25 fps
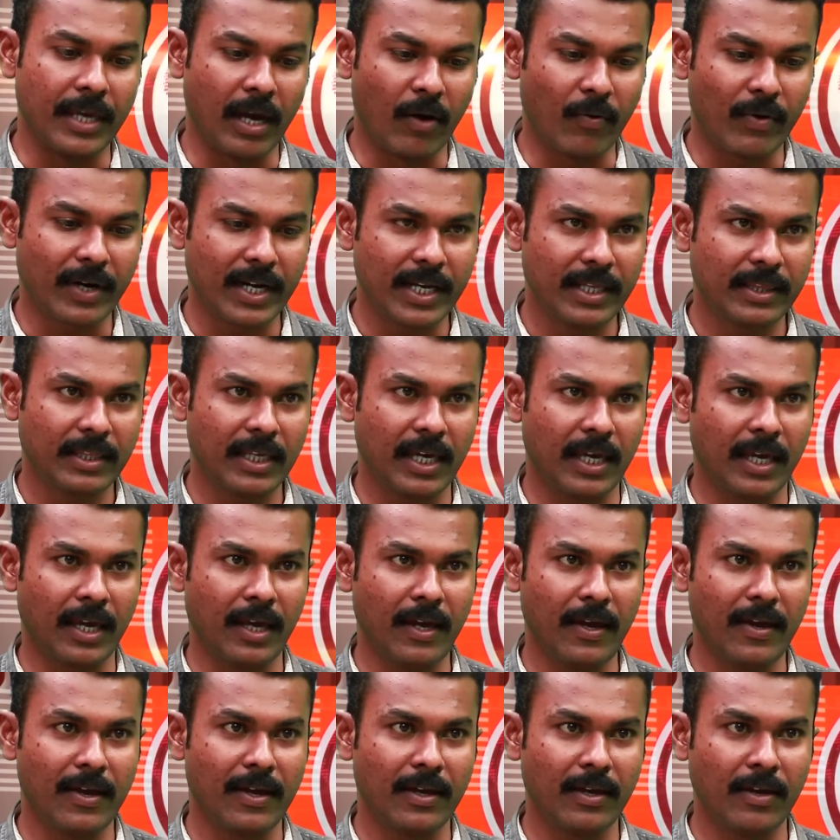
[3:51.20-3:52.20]
ఎవరైతే
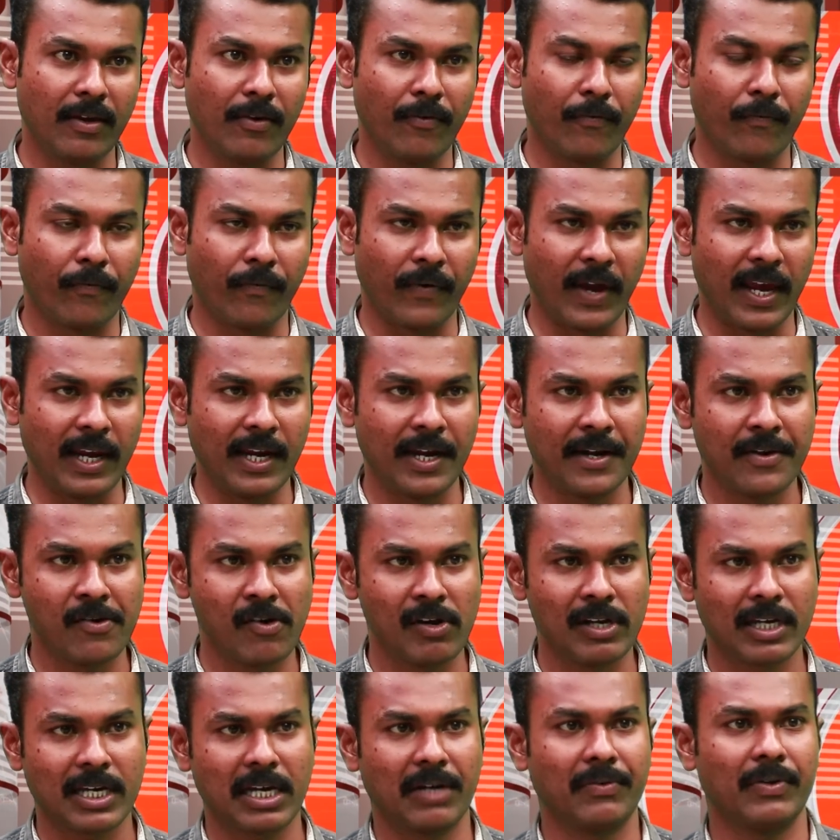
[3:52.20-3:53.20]
ఈ ఫెయిల్ అయిన
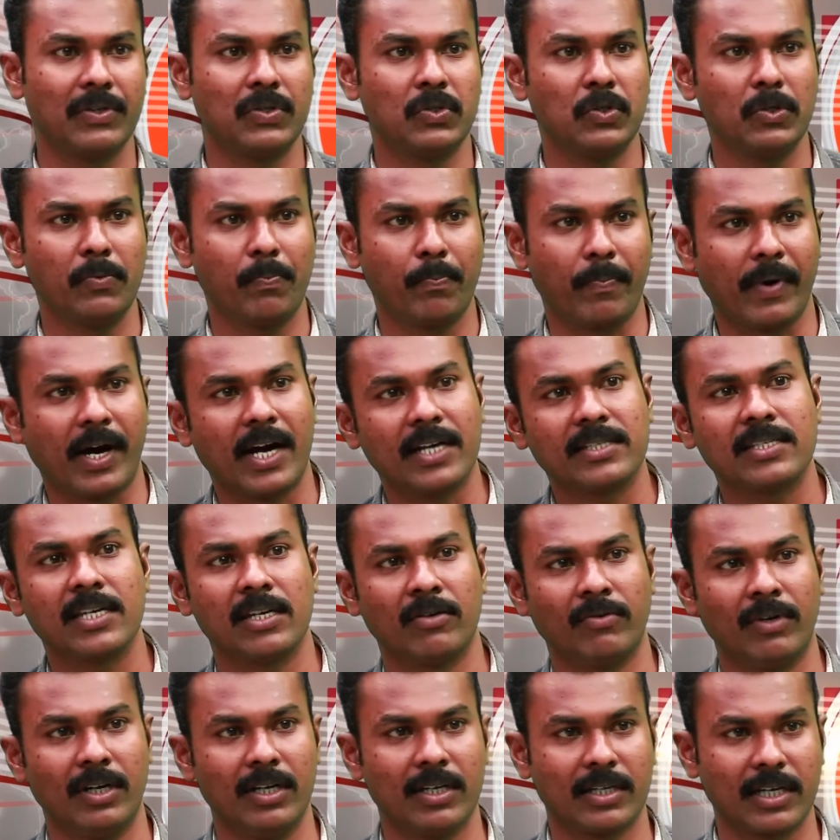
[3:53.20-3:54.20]
వాళ్ళు కావచ్చు పాస్
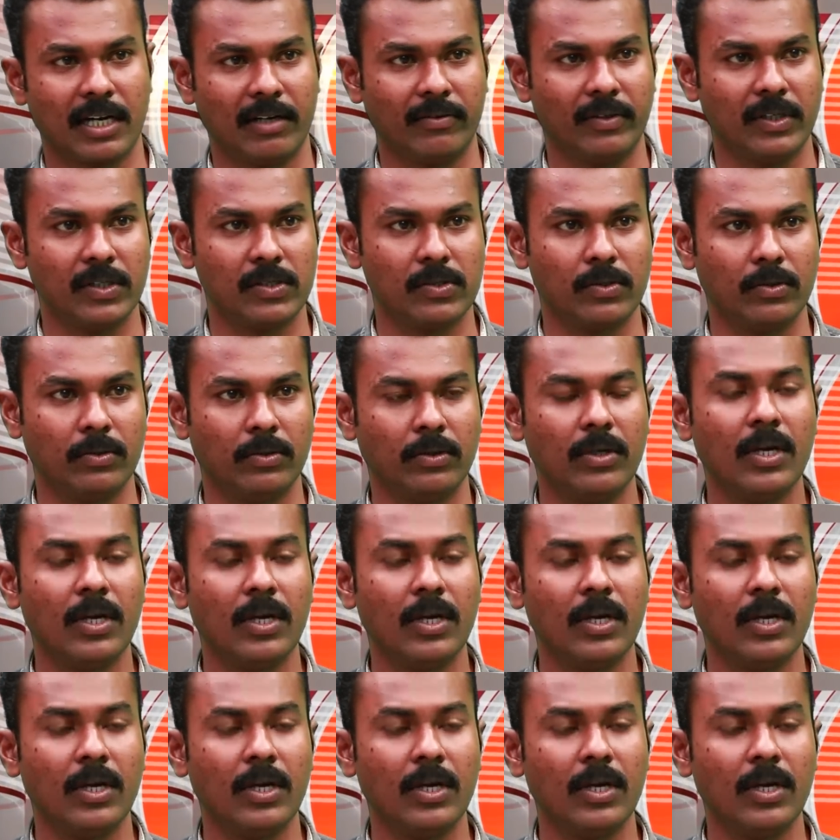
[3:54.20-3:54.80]
అయిన వాళ్ళు కావచ్చు